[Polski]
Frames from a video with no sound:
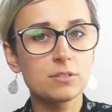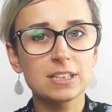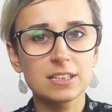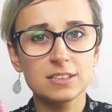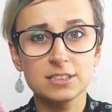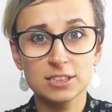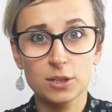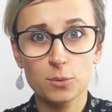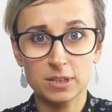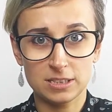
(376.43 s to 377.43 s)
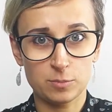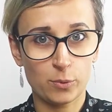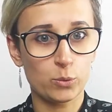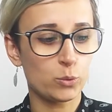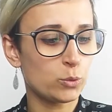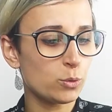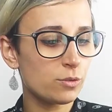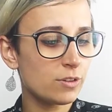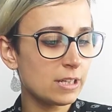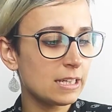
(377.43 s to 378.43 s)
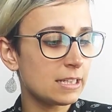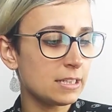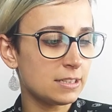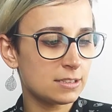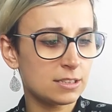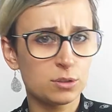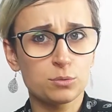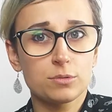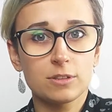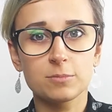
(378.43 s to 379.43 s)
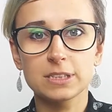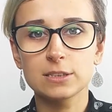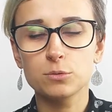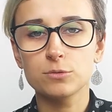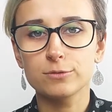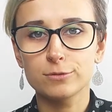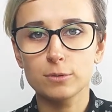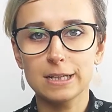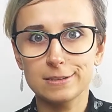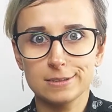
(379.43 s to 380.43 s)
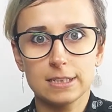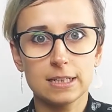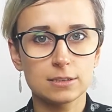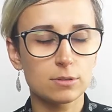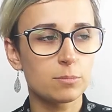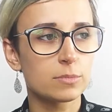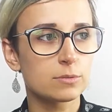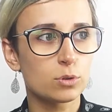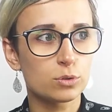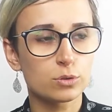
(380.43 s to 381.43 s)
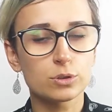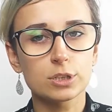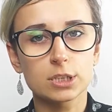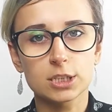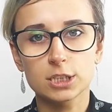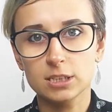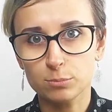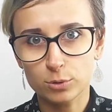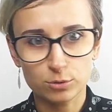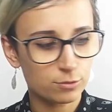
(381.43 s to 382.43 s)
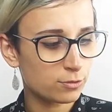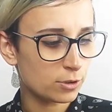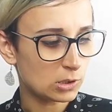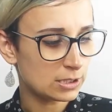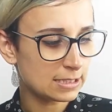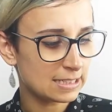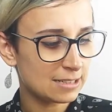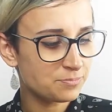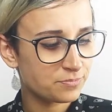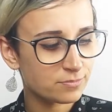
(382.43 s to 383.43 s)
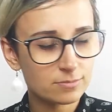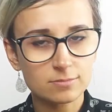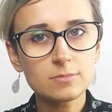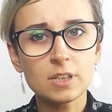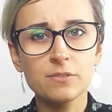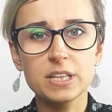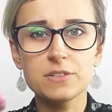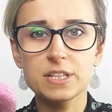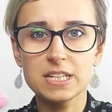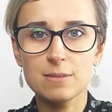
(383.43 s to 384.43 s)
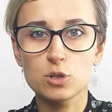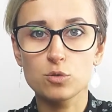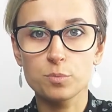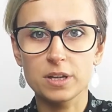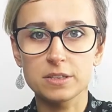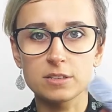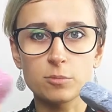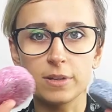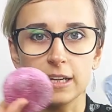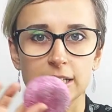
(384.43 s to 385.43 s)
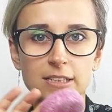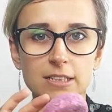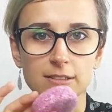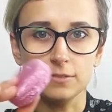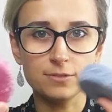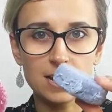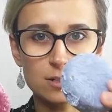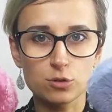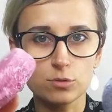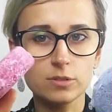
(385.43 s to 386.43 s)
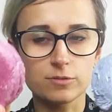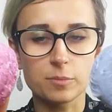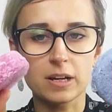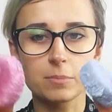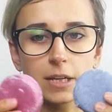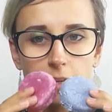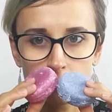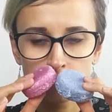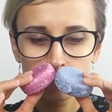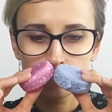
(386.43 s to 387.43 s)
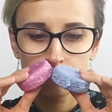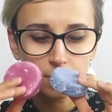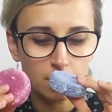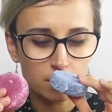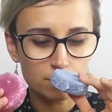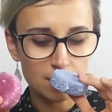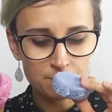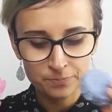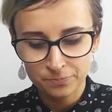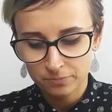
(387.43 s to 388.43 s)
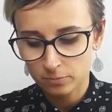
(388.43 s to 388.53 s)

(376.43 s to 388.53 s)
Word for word: do takich zero waste produktów i niestety tutaj w Meksyku w ogóle nie znalazłam dotąd e, szamponów w kostce, więc wiedziałam, że kupię je sobie e, w Laszu. Wybrałam takie, takie dwa